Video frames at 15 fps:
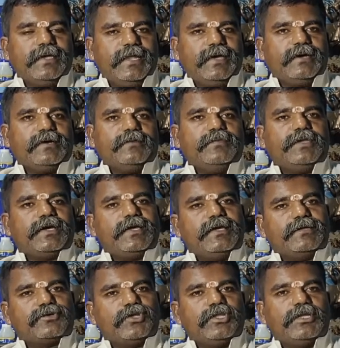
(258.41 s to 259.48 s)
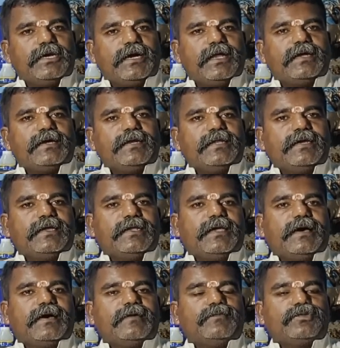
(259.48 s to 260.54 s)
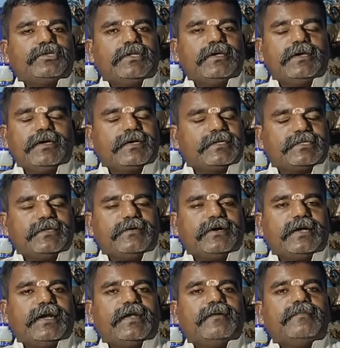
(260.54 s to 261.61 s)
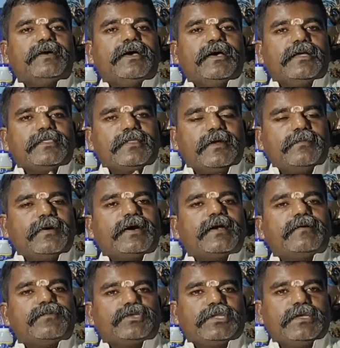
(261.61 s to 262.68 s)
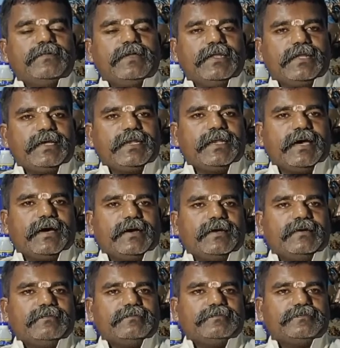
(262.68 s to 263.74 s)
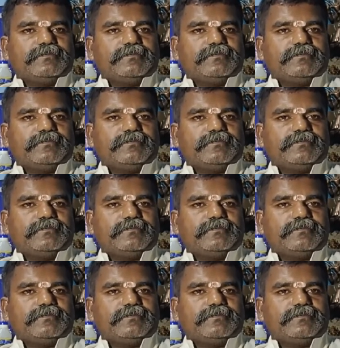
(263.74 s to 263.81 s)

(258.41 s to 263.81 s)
எனக்கும் நிறைய சொந்தக்காரர்கள் இருக்கின்றார்கள் முஸ்லீம் கிறிஸ்தவர்களிடம் நண்பர்கள் முஸ்லீமில் இருக்கின்றார்கள்